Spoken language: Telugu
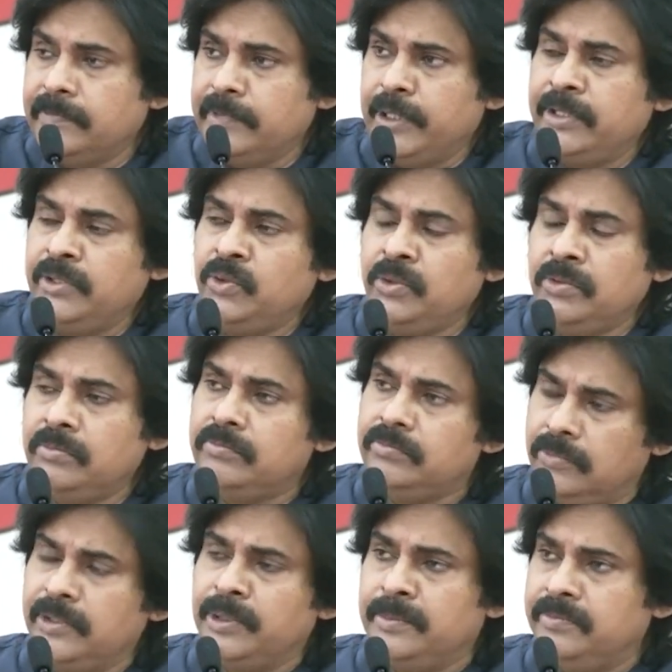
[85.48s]
నేను
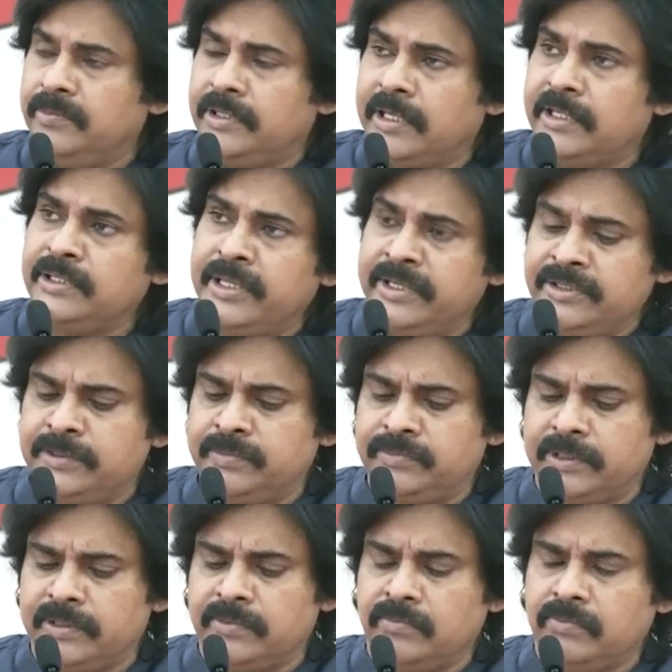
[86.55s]
ఓకే మీరు అన్నదానికి
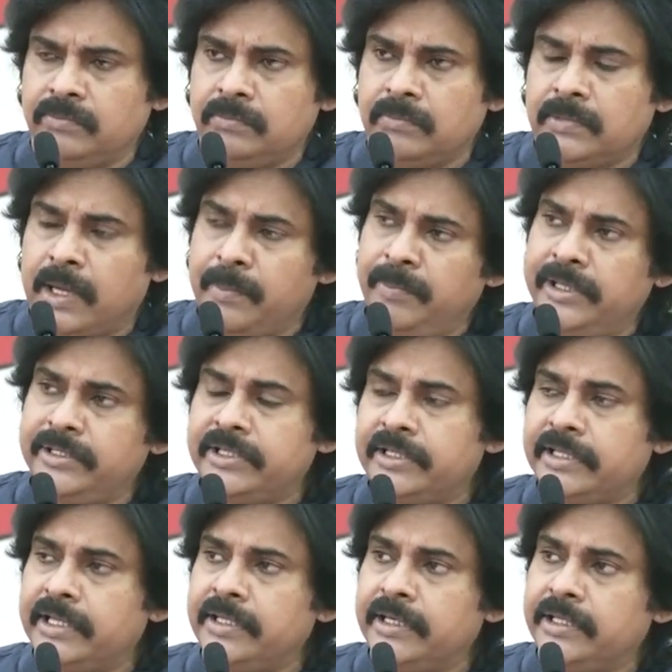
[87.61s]
చెప్తాను అంబేద్కర్
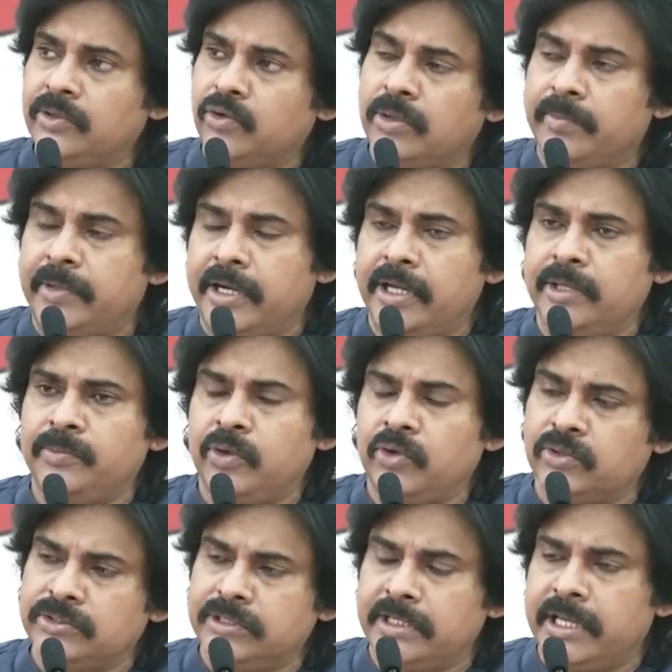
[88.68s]
గారు లాంటి ఒక మహానుభావుడు
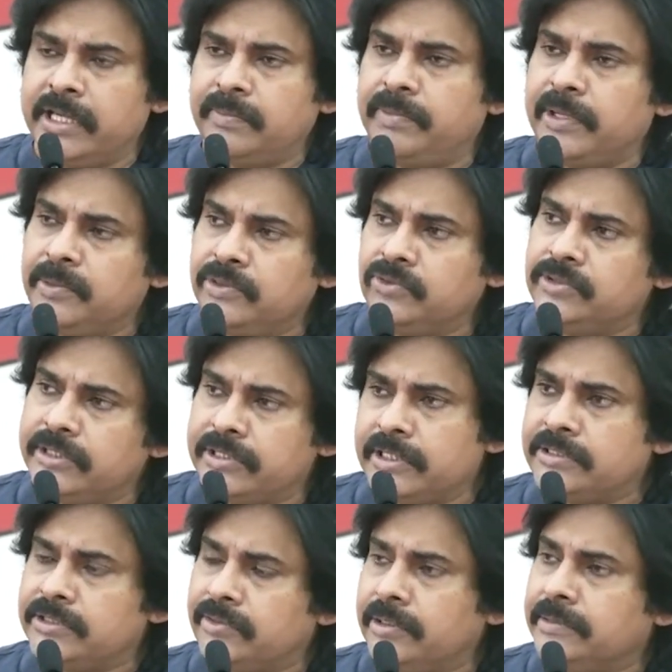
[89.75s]
ఒక జిల్లాకి పరిమితం
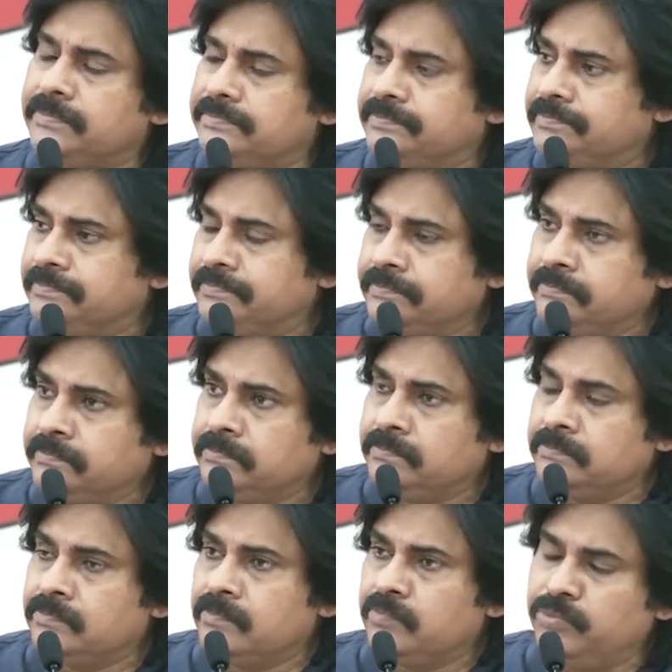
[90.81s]
చేసేస్తాం
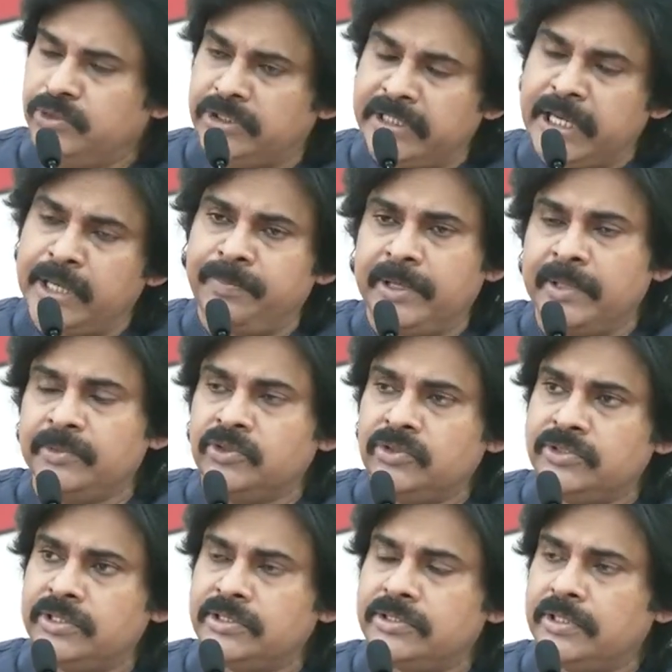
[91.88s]
జిల్లాకి పరిమితం
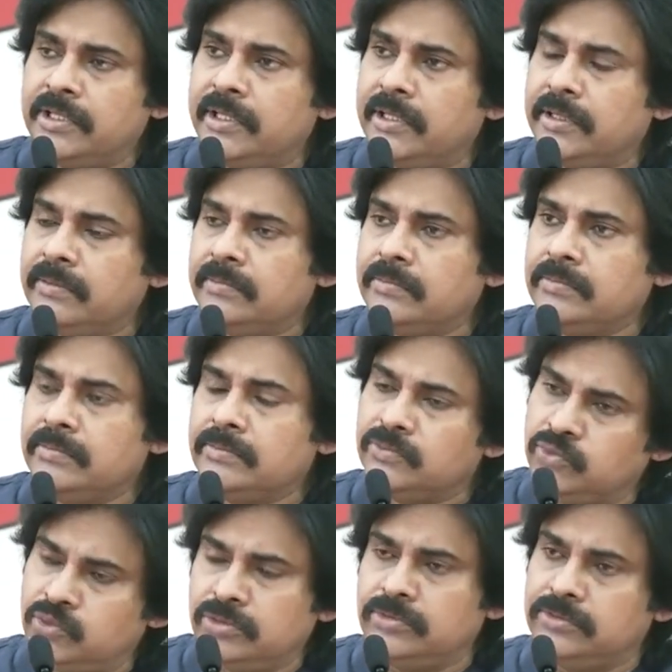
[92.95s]
చేస్తే
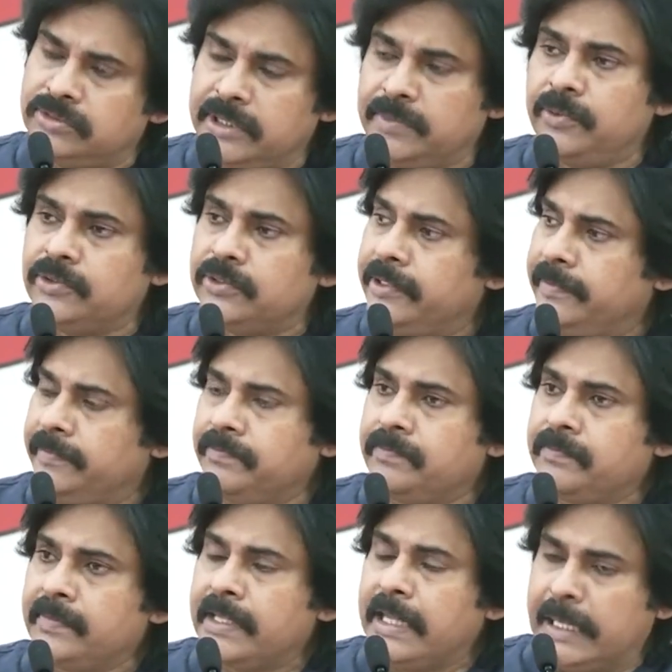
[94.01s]
సరిపోద్దా
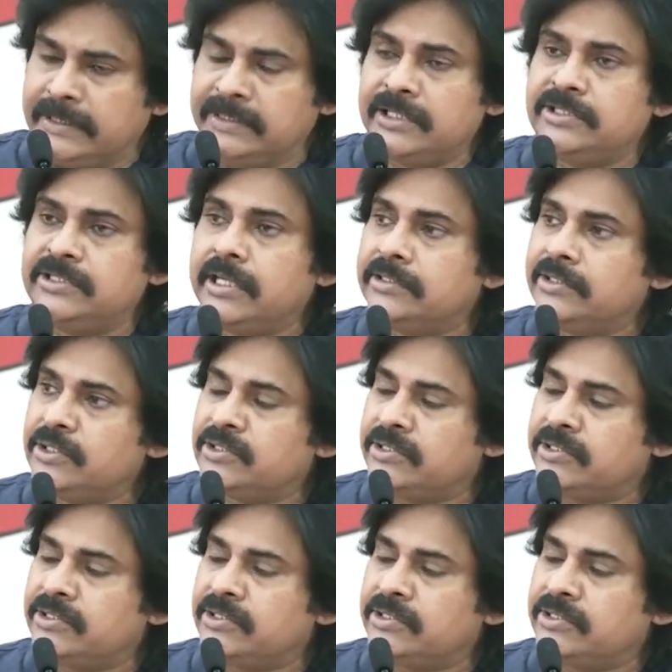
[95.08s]
అంతర్జాతీయ